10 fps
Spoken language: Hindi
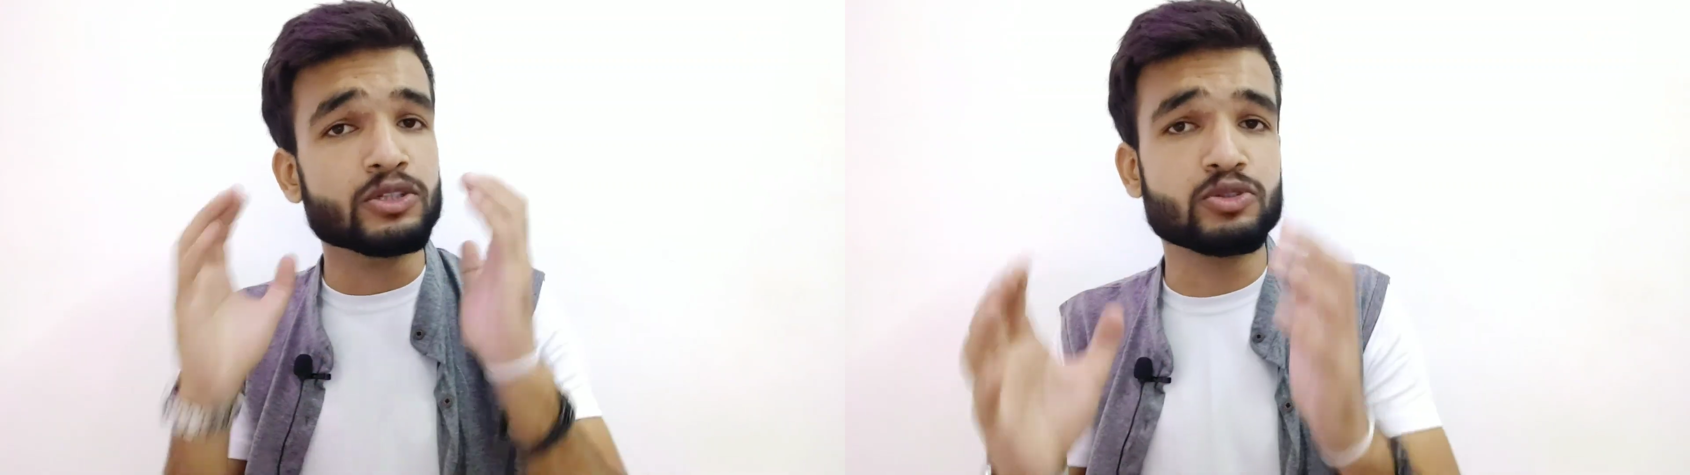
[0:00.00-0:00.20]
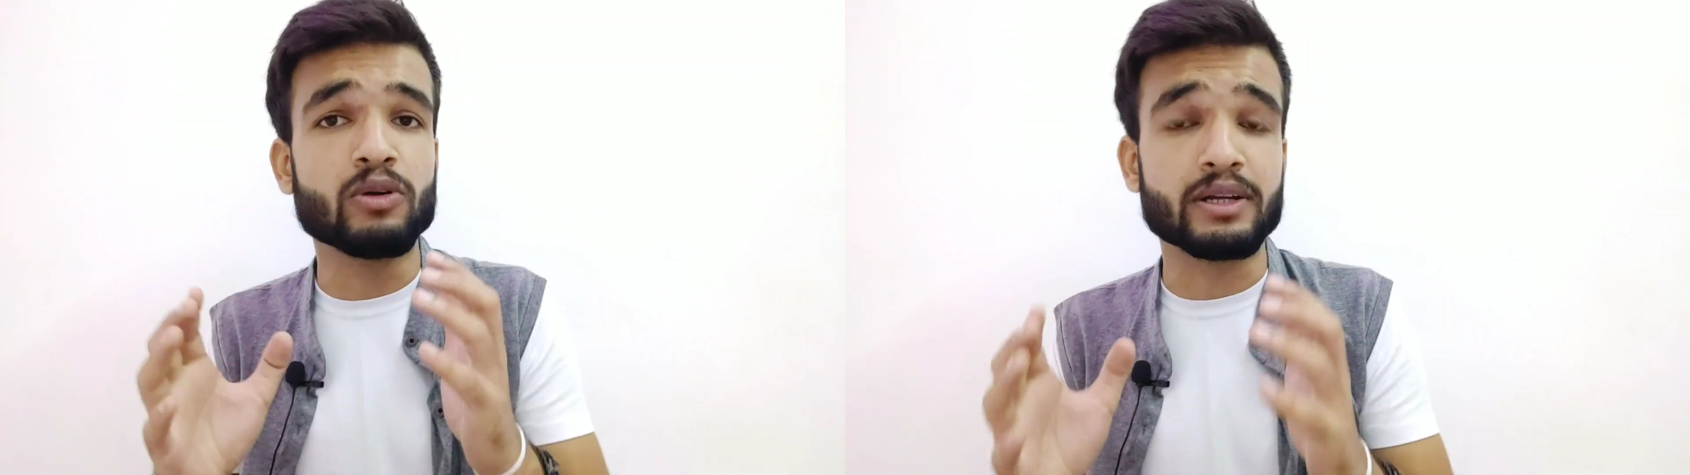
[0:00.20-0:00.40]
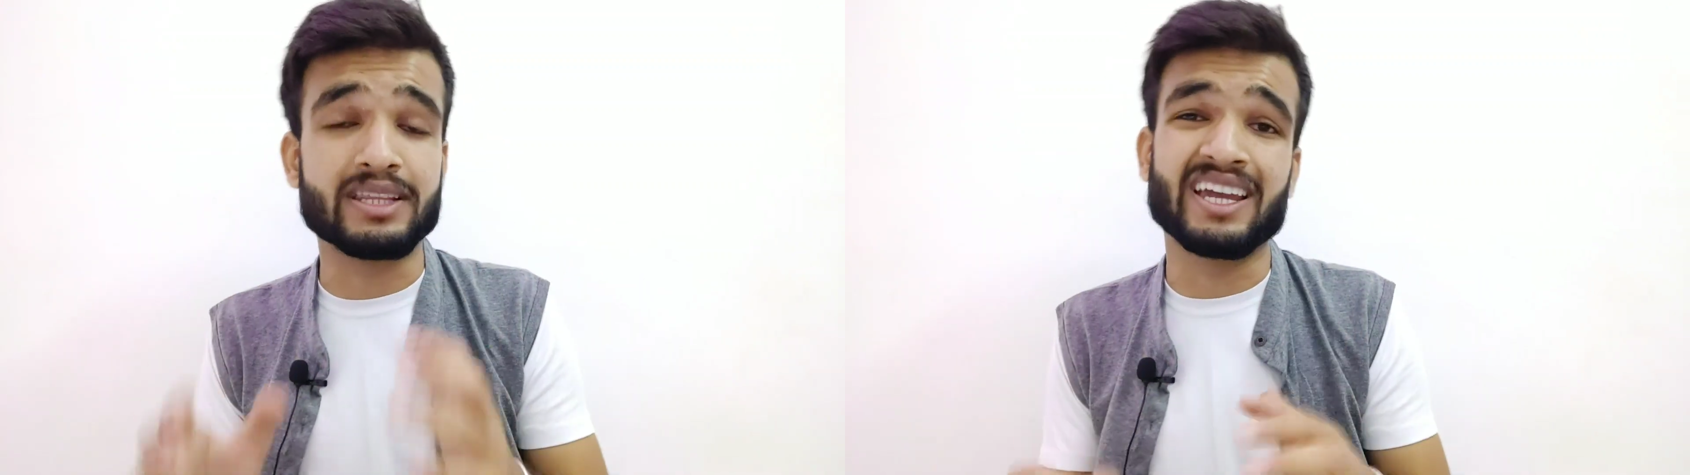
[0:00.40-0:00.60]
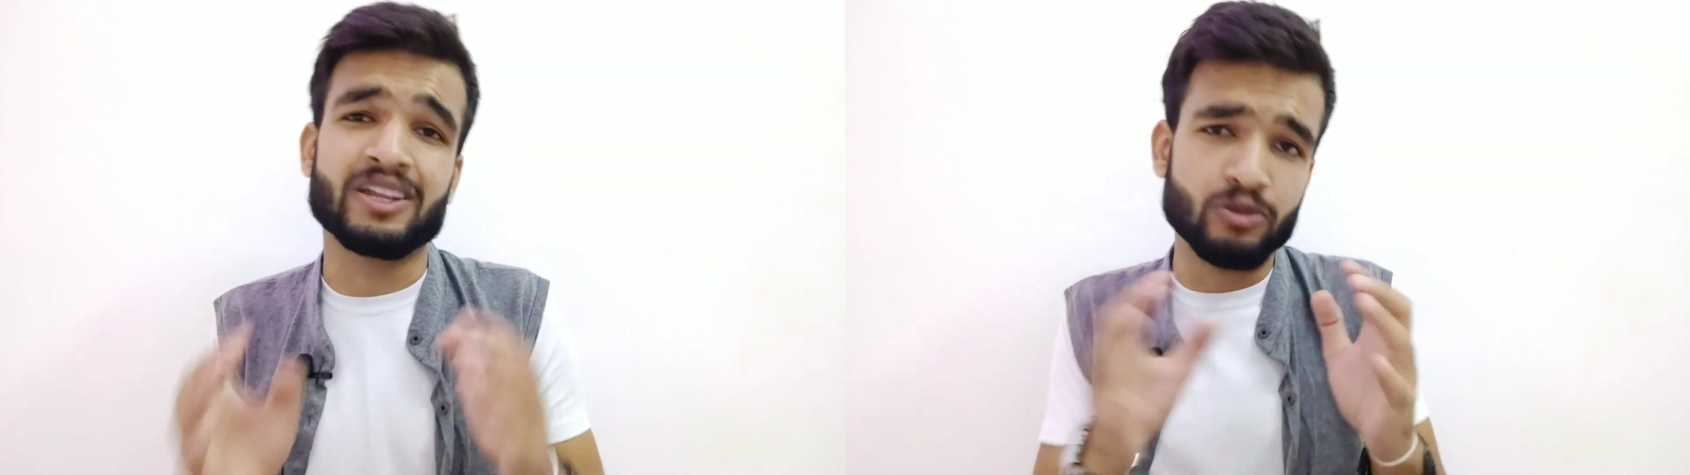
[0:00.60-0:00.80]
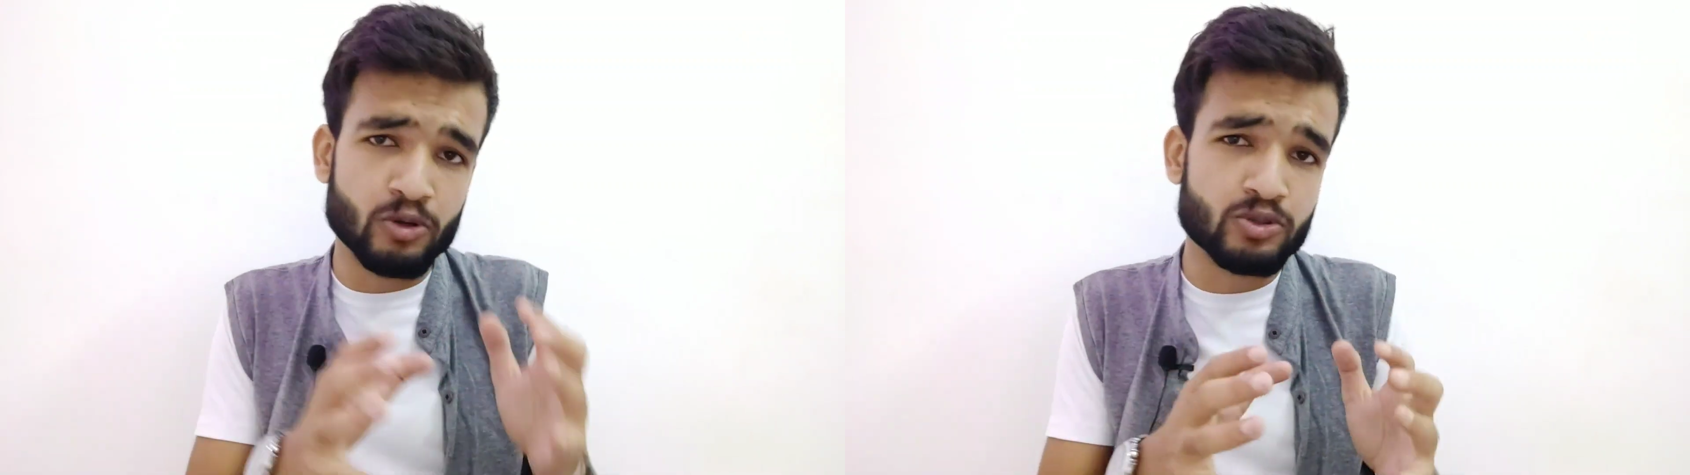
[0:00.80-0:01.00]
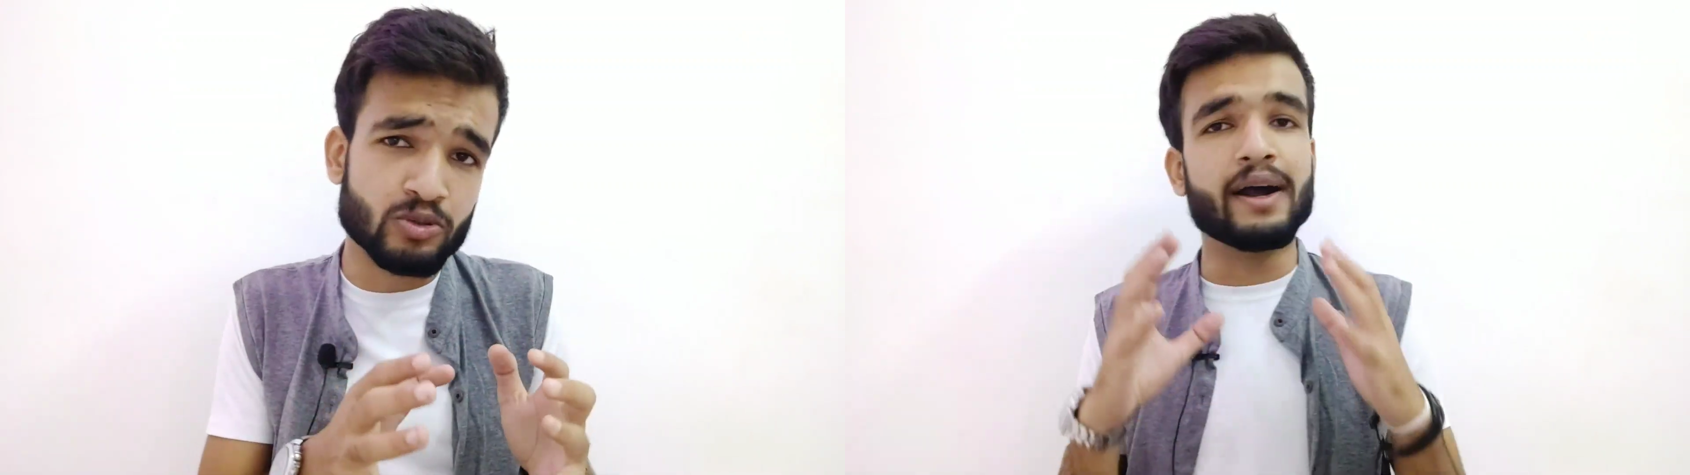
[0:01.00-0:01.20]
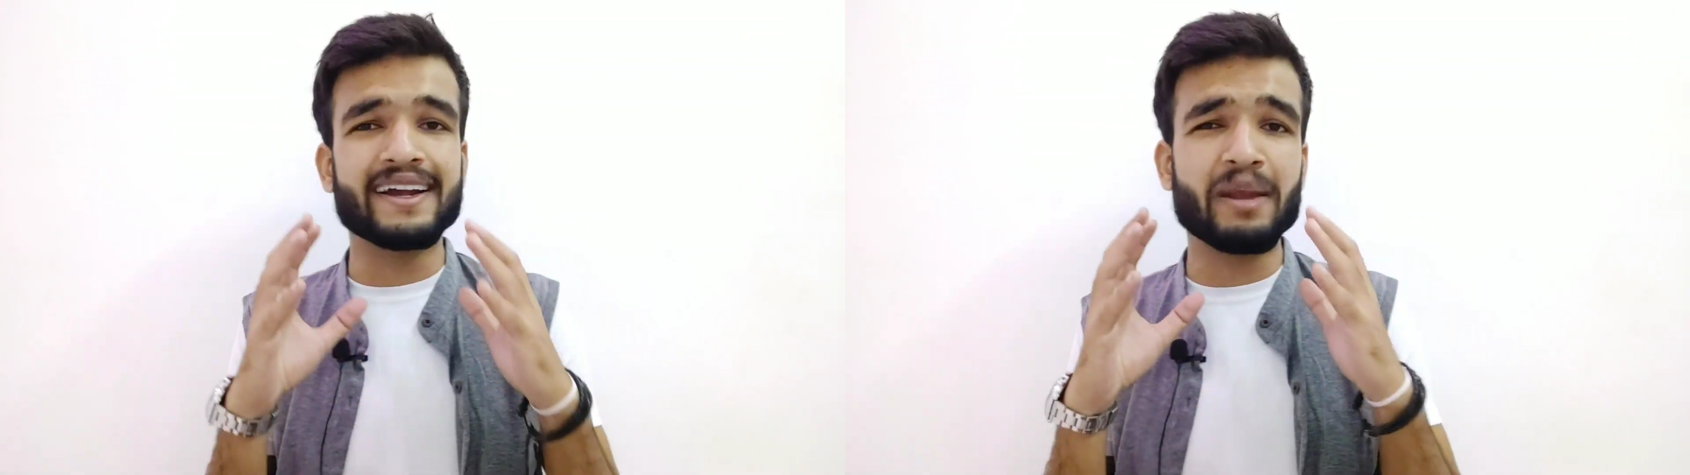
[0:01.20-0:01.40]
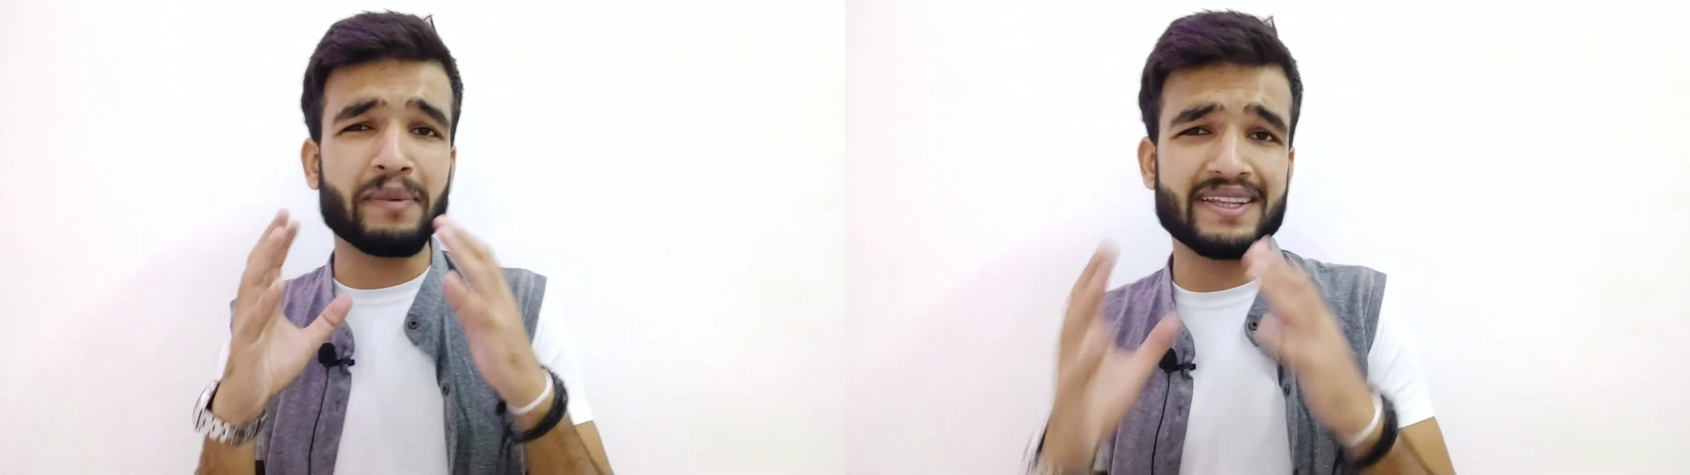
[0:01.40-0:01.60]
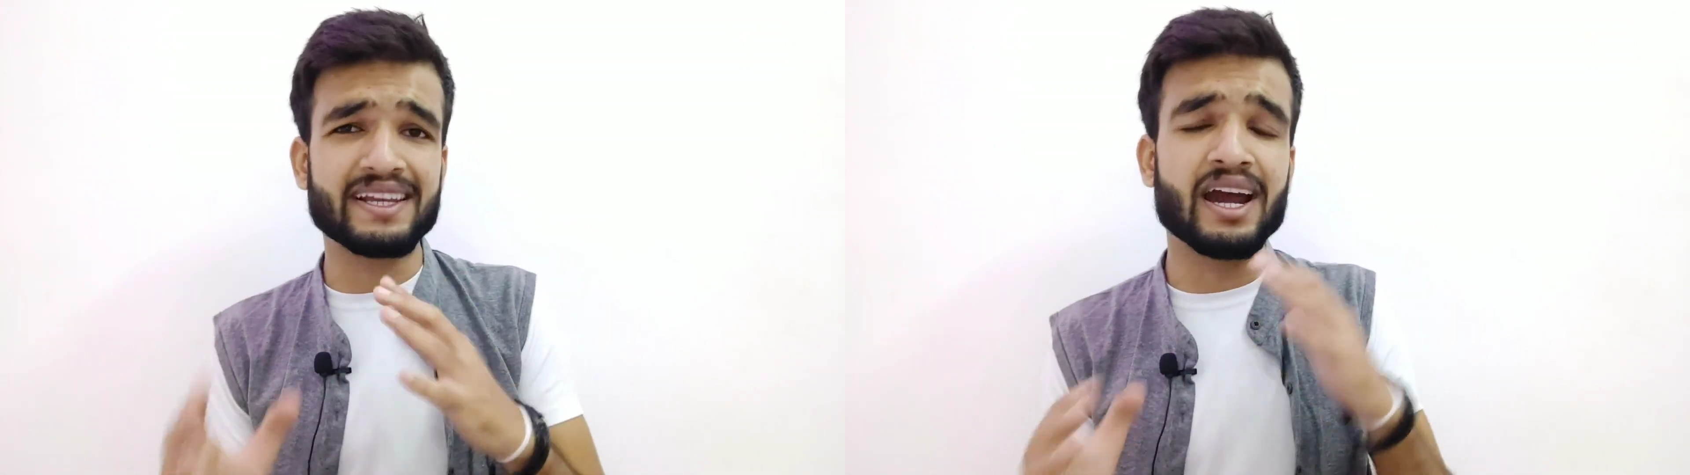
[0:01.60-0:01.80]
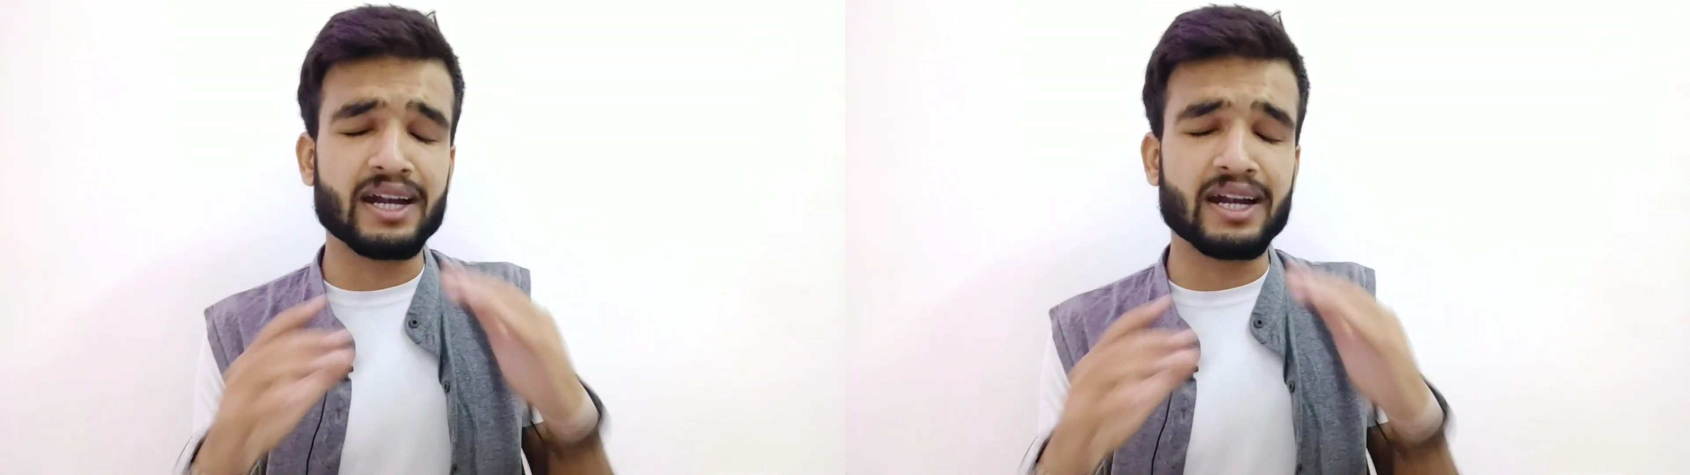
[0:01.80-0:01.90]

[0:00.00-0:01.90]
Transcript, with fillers: शो करता है दोस्तों अगर आप किसी का